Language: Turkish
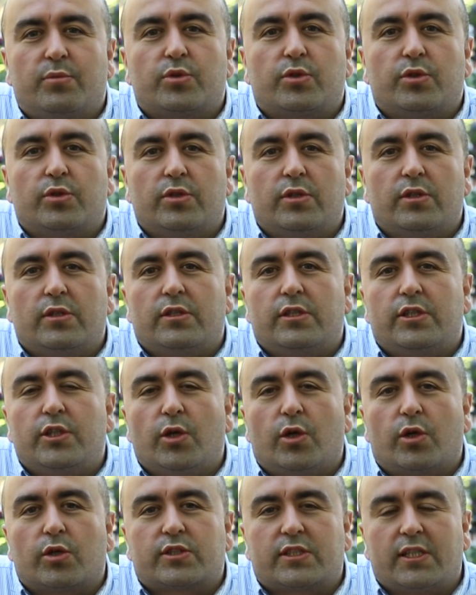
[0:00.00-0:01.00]
Bugün New
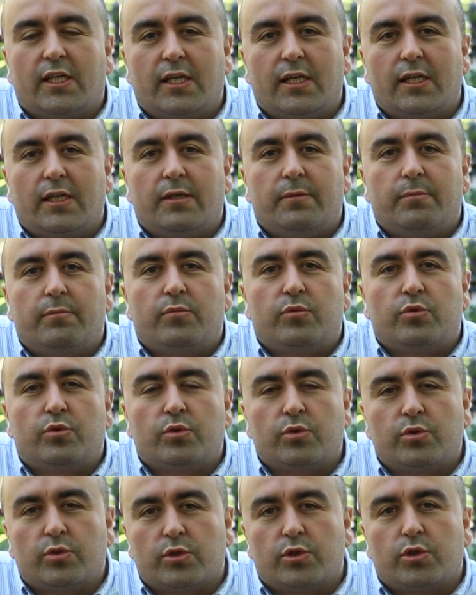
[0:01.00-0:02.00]
York'ta
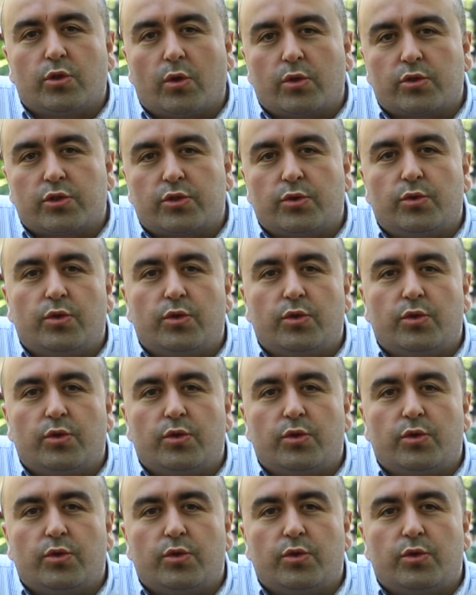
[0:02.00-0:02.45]
Google Docs